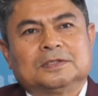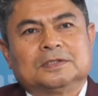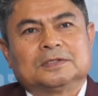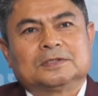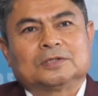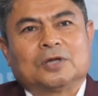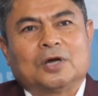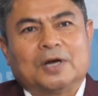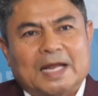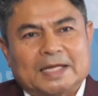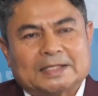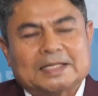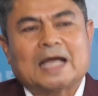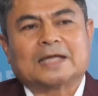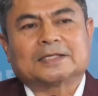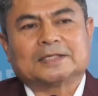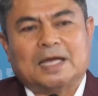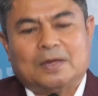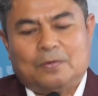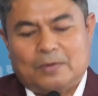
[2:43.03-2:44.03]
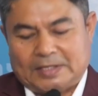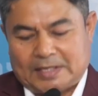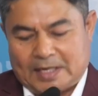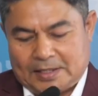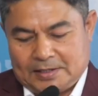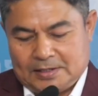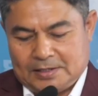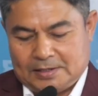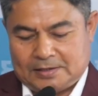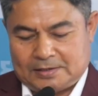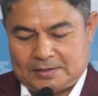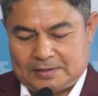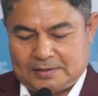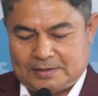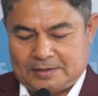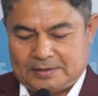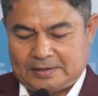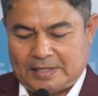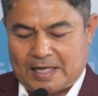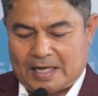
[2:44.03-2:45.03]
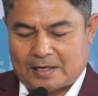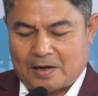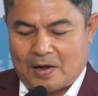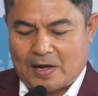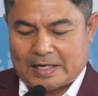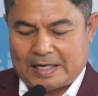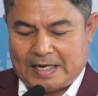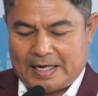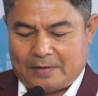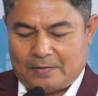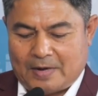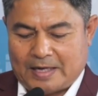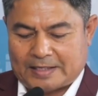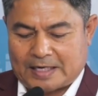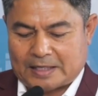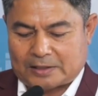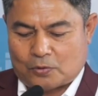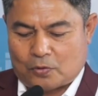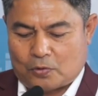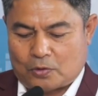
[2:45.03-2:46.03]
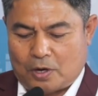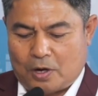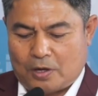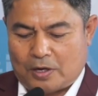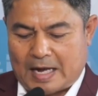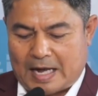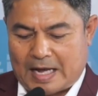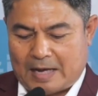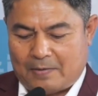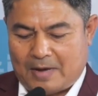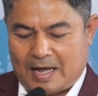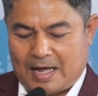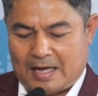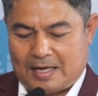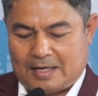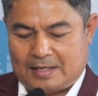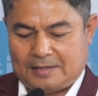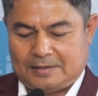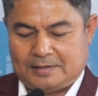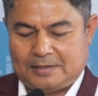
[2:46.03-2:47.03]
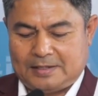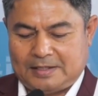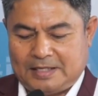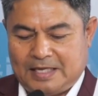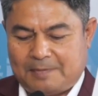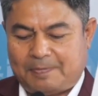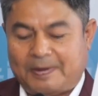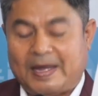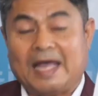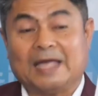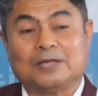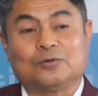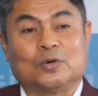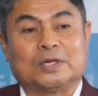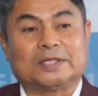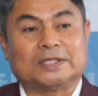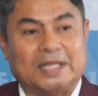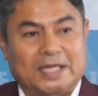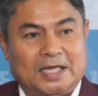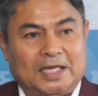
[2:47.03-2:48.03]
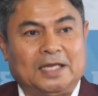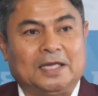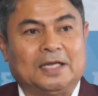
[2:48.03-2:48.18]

ตอนแรกตั้งใจว่าจะยื่น แต่ก็เกรงว่าจะถูกข้อหาว่า ขี้แพ้ชวนตี